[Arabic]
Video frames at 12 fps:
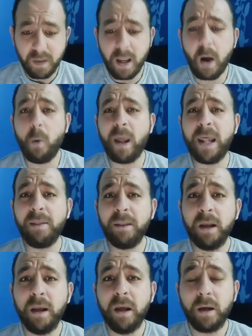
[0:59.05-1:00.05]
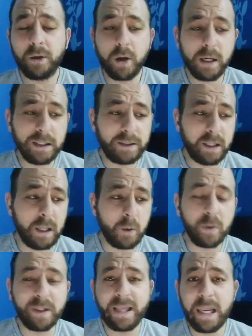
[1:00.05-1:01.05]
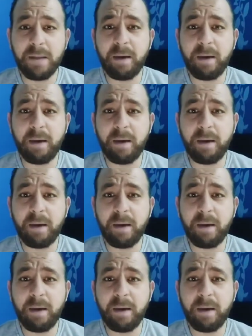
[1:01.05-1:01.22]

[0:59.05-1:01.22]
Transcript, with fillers: اولا الراجل طلع واتكلم